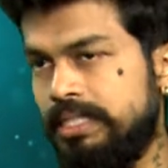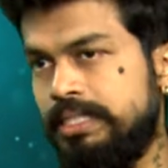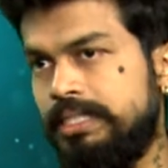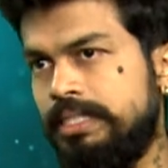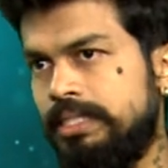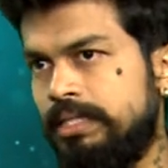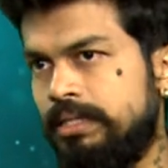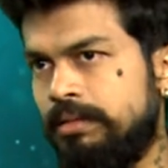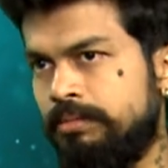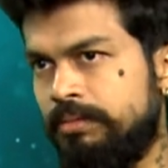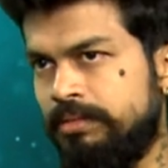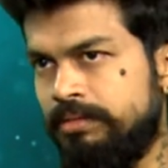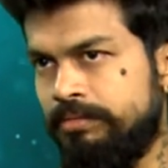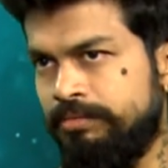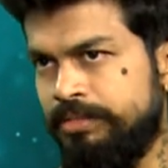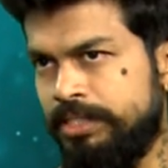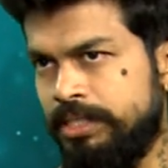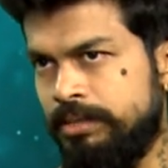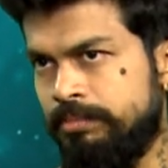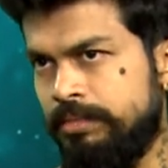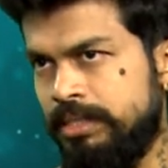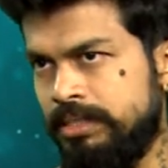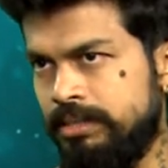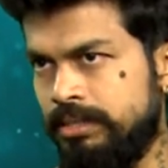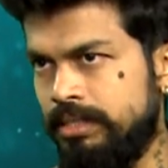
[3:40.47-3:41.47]
వీటి
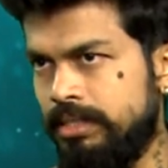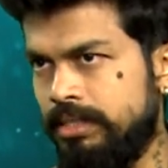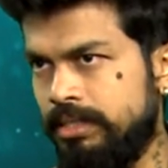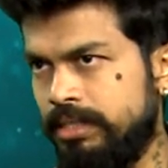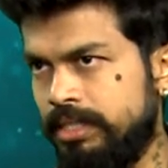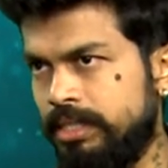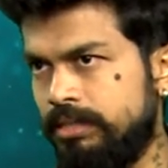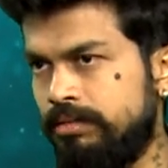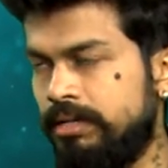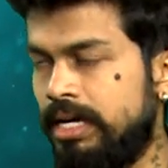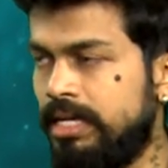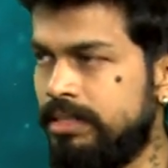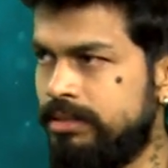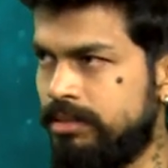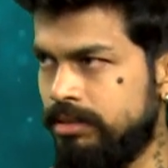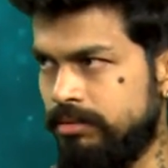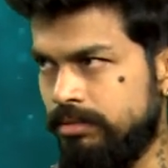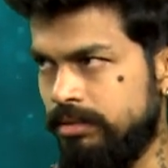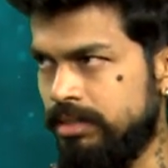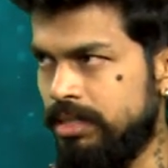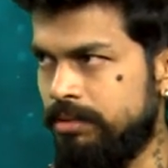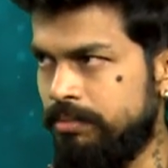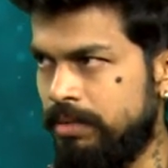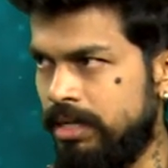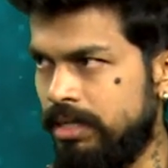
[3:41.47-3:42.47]
వీటి మధ్య నేను
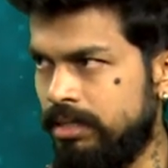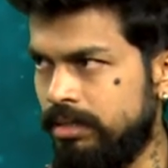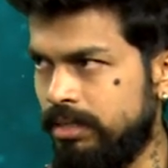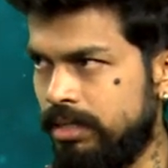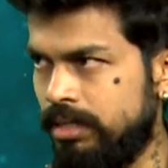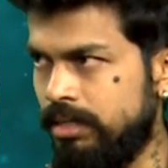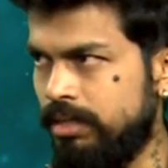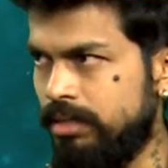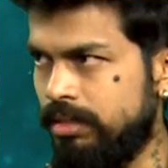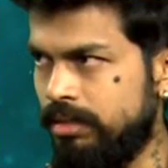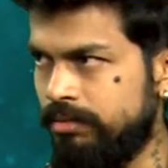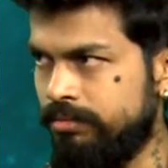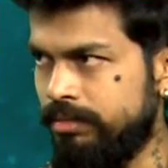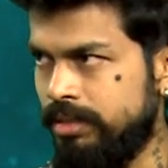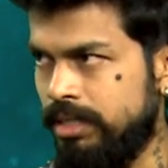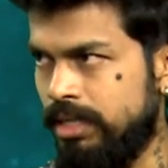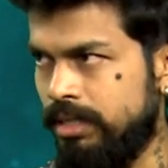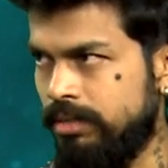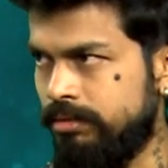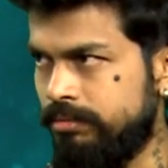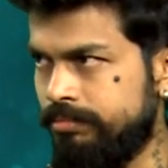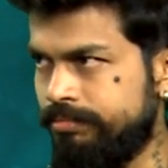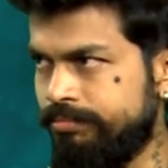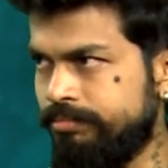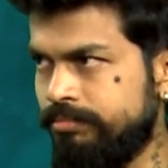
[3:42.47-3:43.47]
నాస్తికుడిగా మారిన
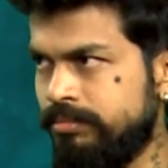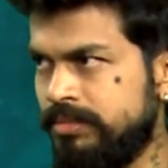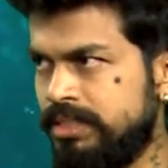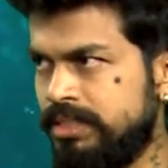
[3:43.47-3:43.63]
విధానం